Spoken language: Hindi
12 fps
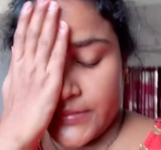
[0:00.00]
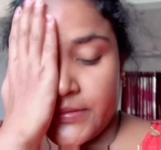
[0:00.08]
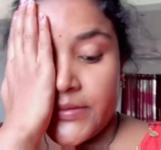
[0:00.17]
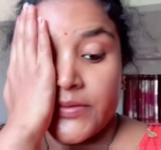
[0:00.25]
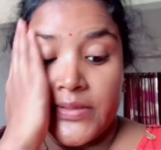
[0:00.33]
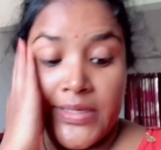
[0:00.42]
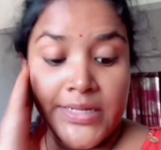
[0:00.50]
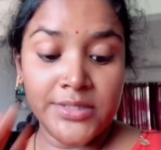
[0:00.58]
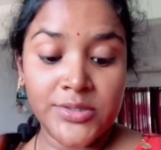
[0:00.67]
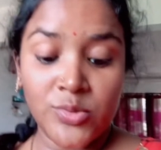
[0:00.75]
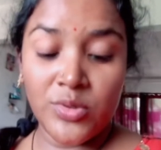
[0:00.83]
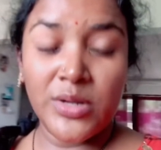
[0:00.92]
ये
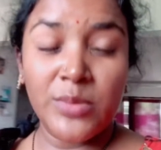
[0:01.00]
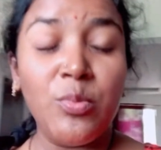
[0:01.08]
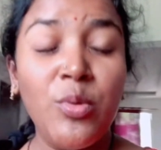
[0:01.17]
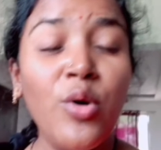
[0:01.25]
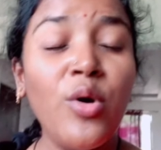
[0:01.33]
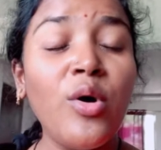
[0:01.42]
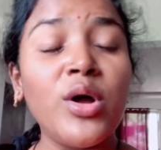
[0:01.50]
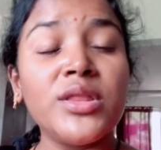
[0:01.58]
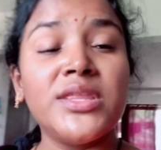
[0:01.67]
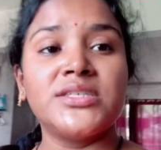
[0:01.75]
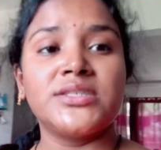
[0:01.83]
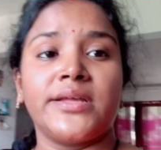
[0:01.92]
रसगुल्ले
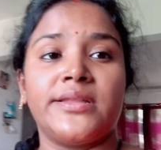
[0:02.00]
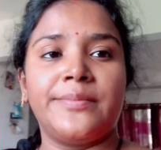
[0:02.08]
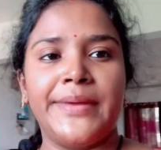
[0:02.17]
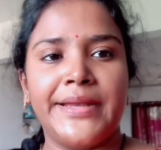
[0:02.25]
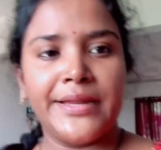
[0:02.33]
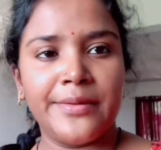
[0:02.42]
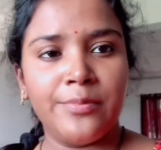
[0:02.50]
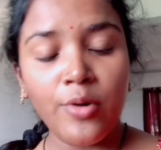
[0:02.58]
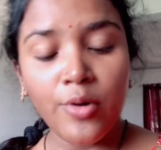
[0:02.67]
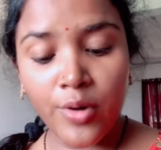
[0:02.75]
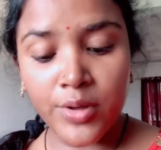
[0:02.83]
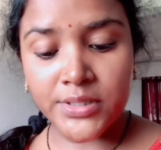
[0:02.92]
बहुत ही ज़्यादा मीठे हैं
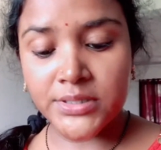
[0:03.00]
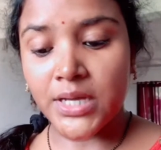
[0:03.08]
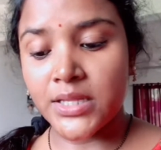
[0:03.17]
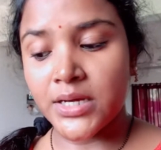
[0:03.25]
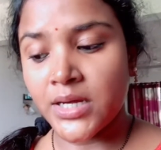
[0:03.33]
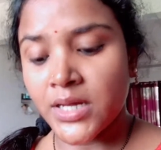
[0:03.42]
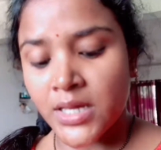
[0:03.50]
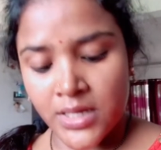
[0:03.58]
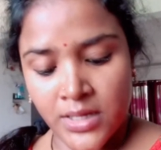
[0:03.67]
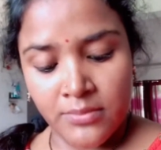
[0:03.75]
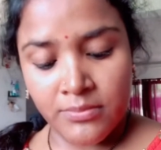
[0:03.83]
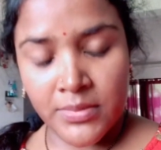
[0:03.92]
बहुत ही ज़्यादा
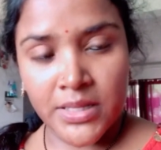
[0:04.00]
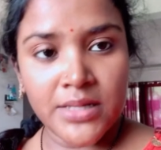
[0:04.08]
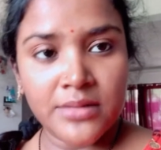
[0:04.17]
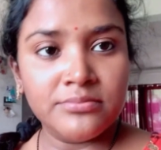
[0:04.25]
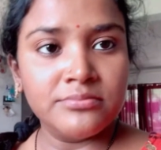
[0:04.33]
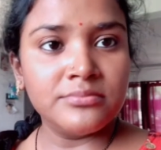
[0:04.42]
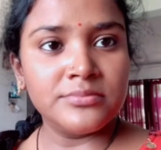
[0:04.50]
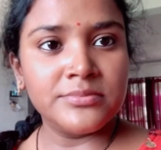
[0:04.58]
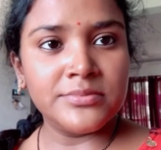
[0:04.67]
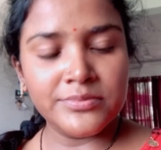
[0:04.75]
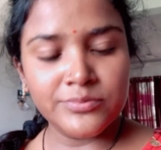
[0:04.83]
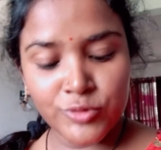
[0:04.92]
मतलब
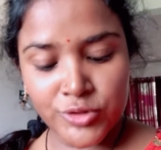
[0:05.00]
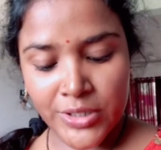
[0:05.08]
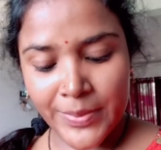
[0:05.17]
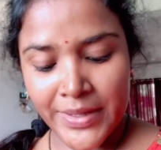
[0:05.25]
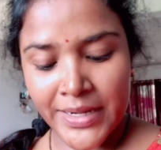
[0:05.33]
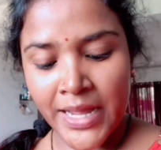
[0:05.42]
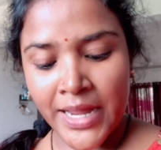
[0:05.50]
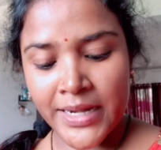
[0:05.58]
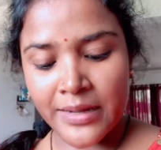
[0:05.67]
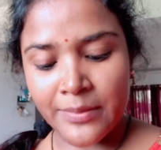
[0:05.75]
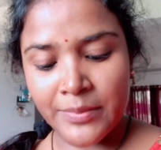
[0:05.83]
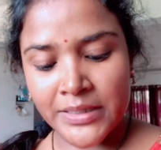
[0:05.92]
मुझे भी नहीं
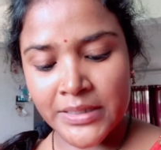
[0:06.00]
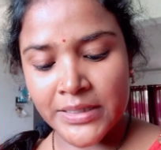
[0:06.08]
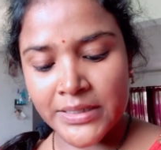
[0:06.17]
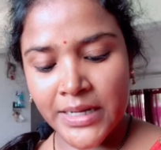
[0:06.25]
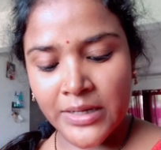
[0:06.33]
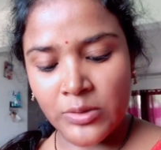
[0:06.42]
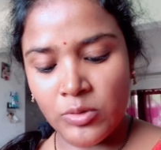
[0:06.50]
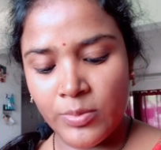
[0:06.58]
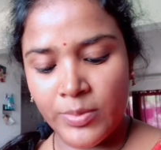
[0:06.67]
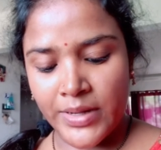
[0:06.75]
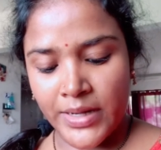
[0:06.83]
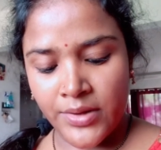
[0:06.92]
खाने का मन कर रहा है इनको
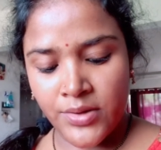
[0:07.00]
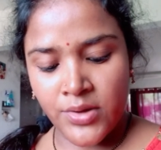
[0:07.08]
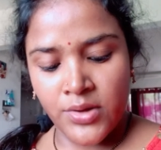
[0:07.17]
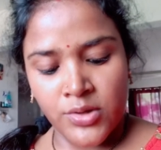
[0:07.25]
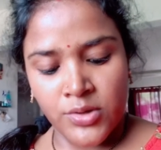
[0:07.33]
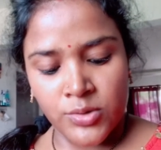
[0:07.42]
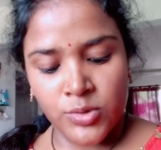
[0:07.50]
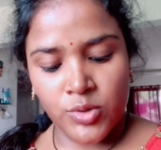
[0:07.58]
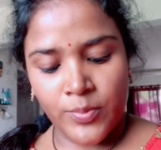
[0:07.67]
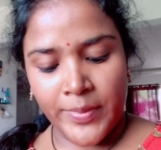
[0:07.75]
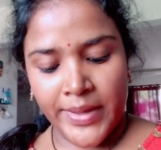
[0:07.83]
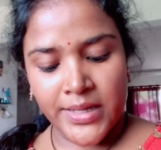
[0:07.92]
भी नहीं
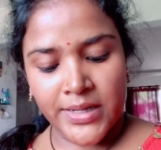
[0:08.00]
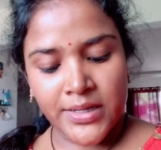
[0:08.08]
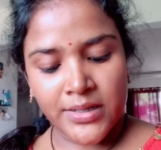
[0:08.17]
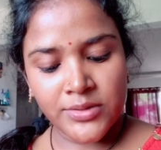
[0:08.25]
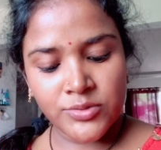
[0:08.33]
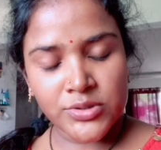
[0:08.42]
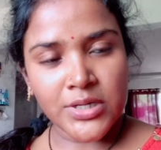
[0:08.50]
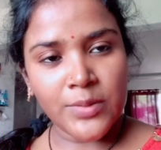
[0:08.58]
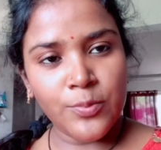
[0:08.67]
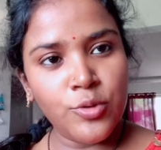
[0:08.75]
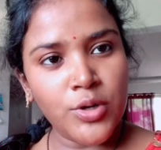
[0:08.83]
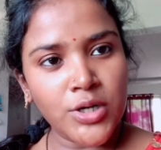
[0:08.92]
तो मैं ना उसका
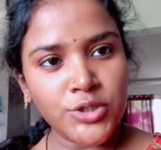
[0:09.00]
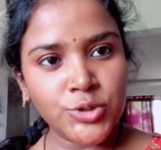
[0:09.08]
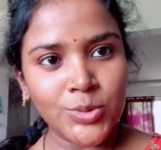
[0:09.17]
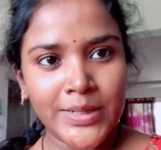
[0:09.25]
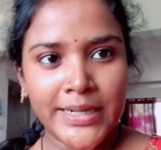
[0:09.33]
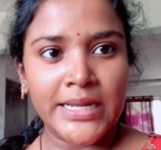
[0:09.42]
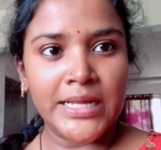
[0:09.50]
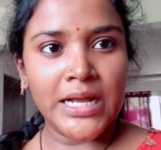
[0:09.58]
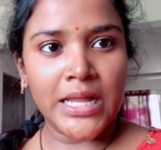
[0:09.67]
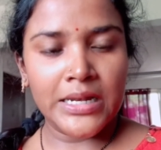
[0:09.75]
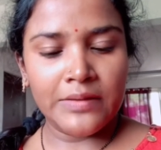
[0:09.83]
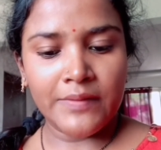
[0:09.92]
पूरा शुगर
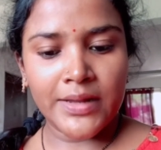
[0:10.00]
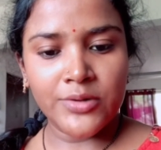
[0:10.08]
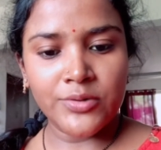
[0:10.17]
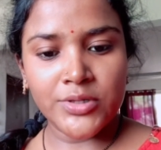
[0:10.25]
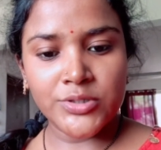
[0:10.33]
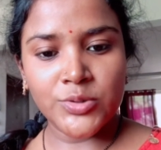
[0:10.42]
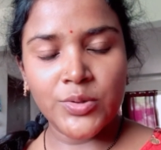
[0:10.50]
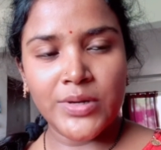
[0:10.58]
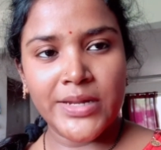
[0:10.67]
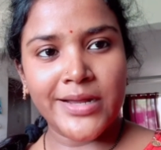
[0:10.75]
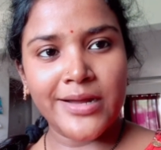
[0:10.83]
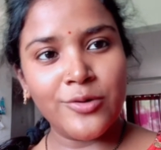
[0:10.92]
निकालने वाली हूँ
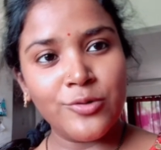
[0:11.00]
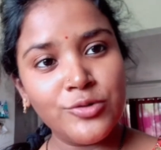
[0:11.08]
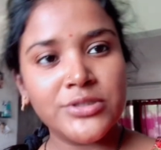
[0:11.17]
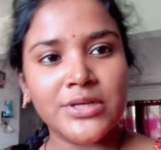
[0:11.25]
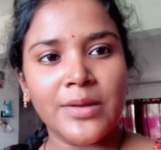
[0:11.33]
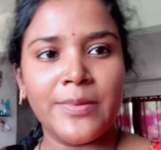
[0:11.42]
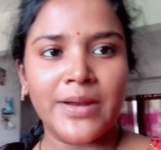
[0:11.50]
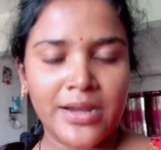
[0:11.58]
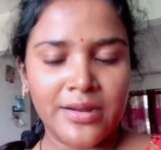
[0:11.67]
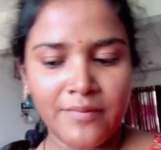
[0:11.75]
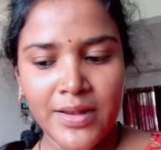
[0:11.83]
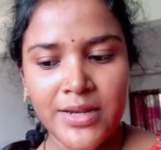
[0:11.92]
रसगुल्ले का और उसका
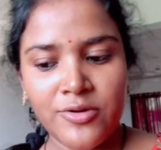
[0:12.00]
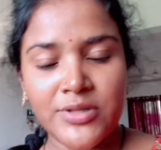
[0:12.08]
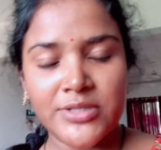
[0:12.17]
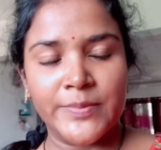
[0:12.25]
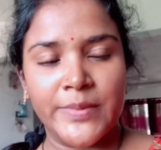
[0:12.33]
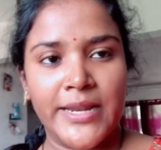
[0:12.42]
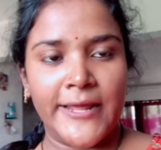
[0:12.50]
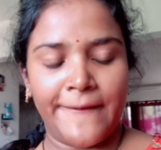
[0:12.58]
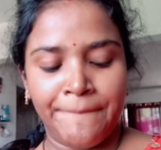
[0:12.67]
बनाने वाली हूँ रसमलाई